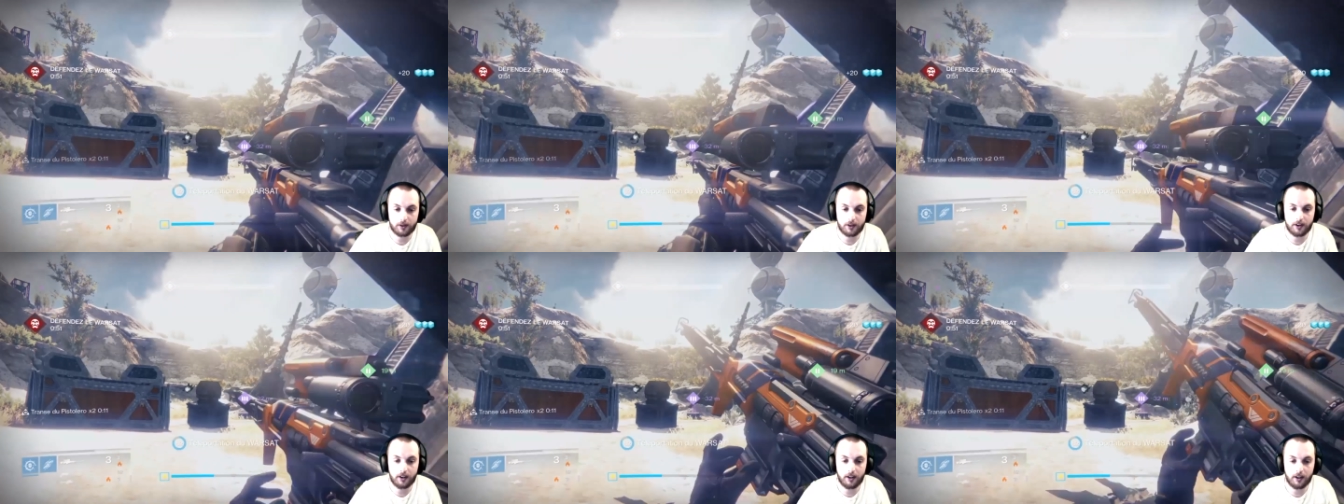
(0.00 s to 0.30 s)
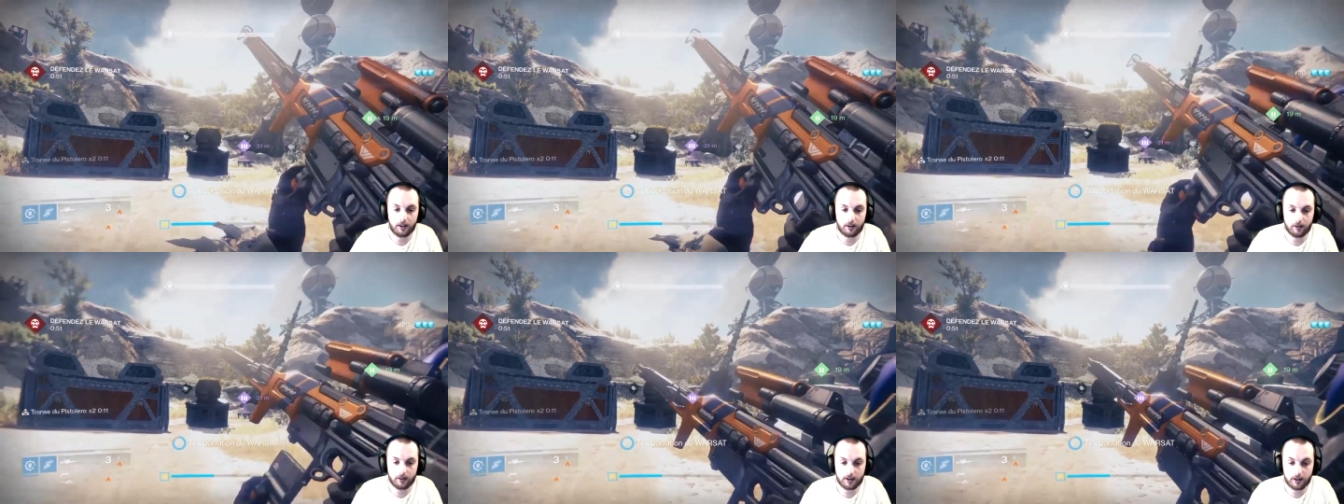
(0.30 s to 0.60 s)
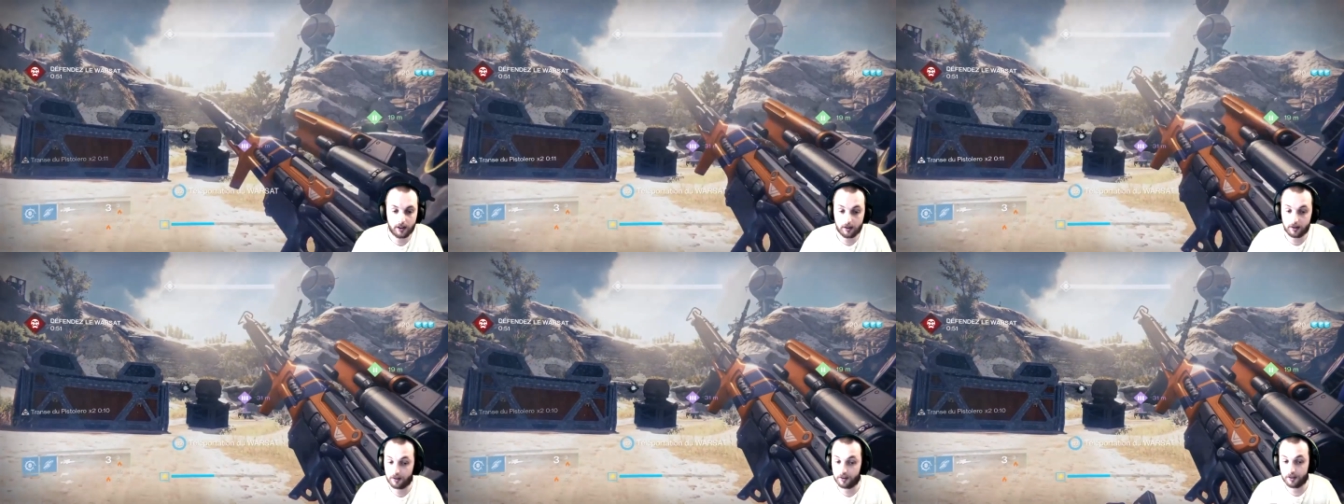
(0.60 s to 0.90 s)
aussi galère que
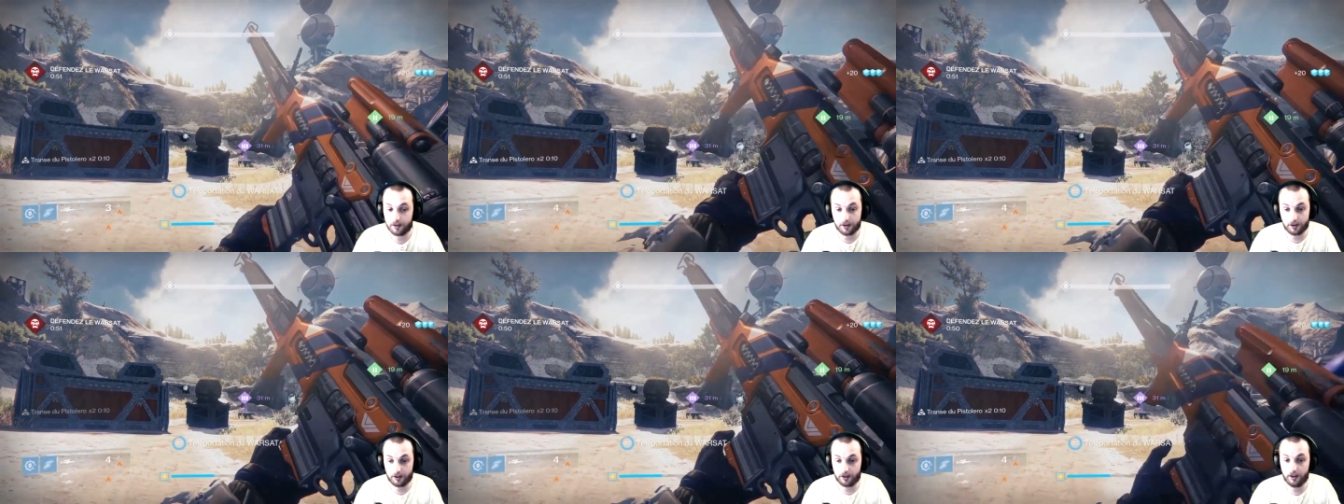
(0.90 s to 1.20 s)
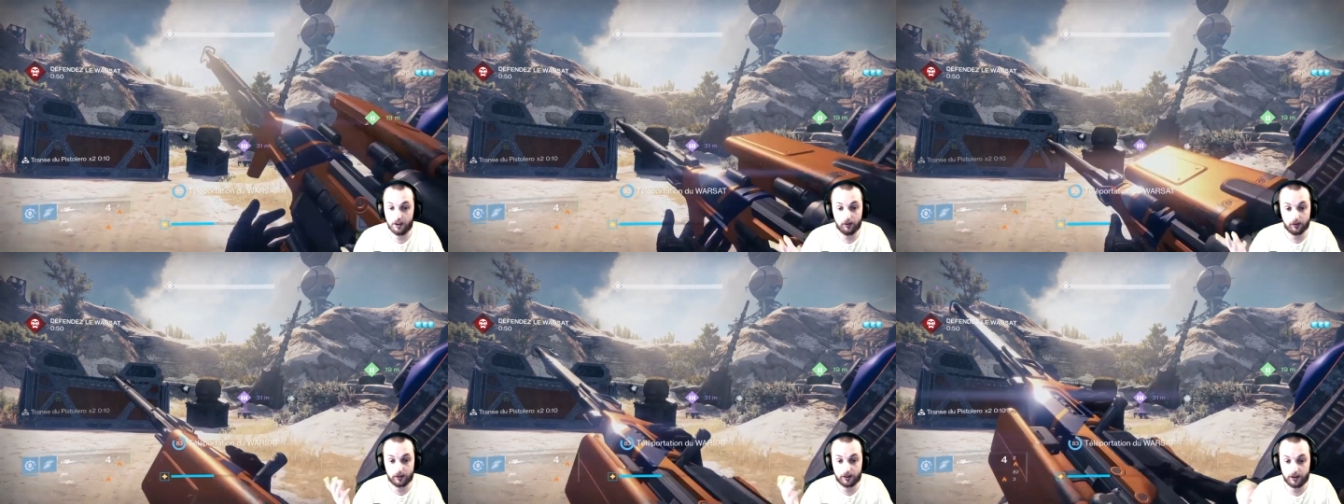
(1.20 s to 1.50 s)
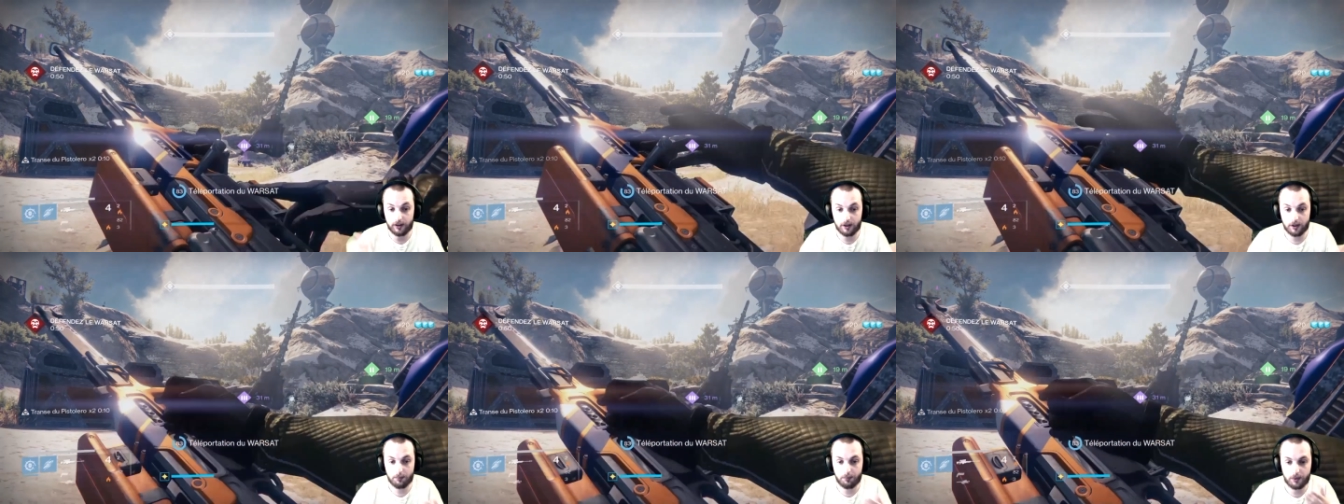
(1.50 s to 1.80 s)
ça. J'ai
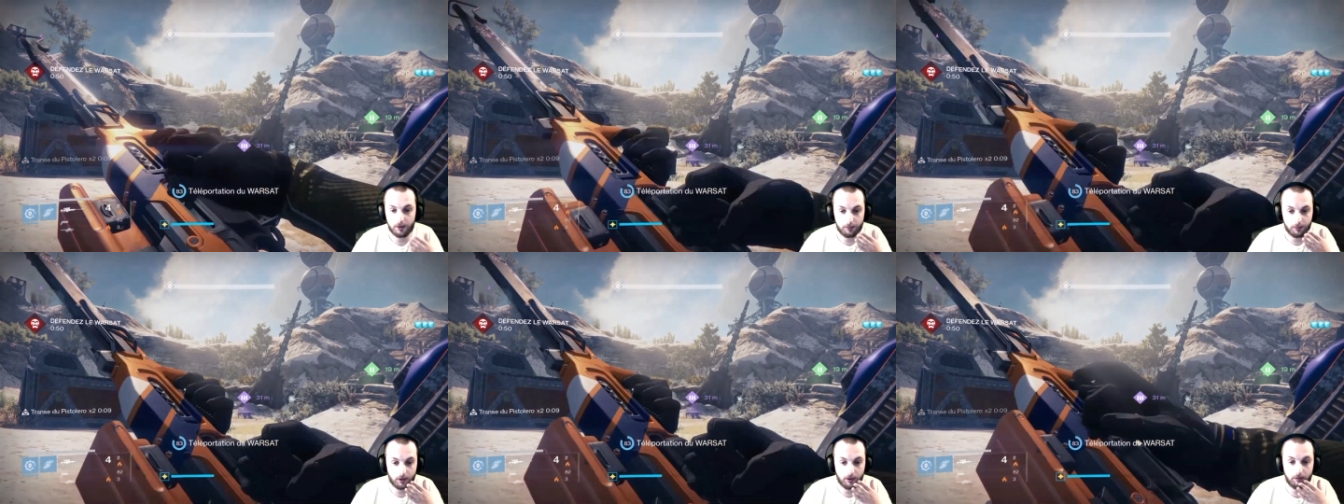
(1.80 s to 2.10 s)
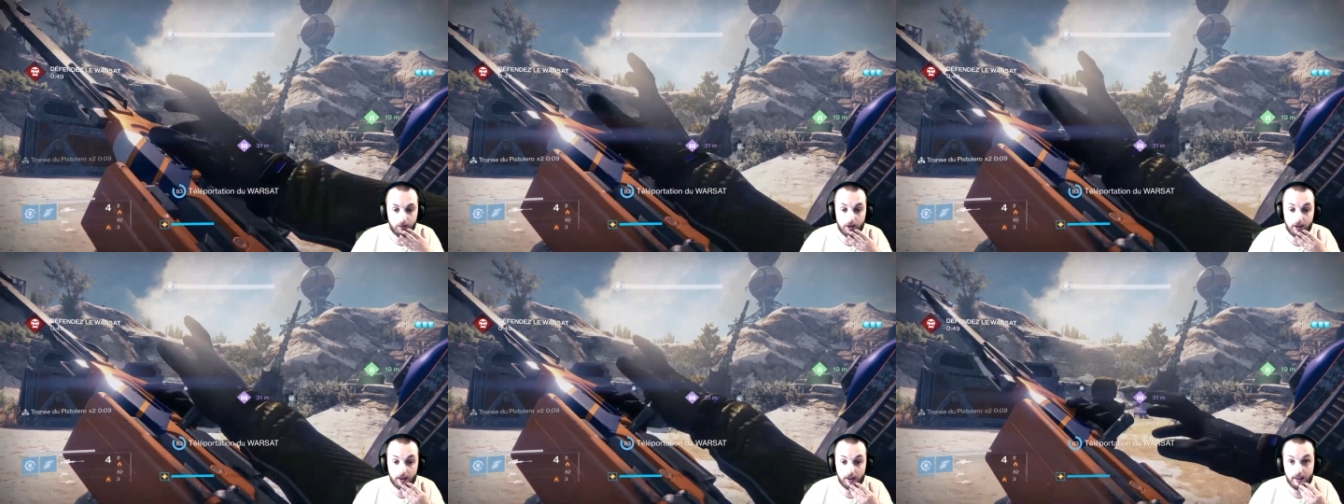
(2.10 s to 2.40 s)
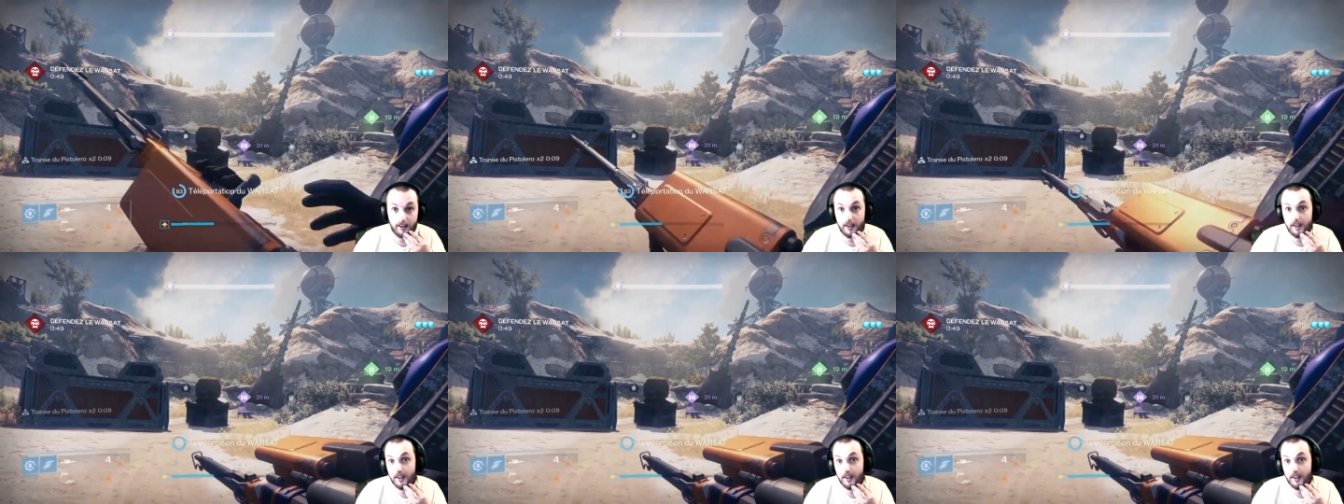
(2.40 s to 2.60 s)
lancé, puis bah voilà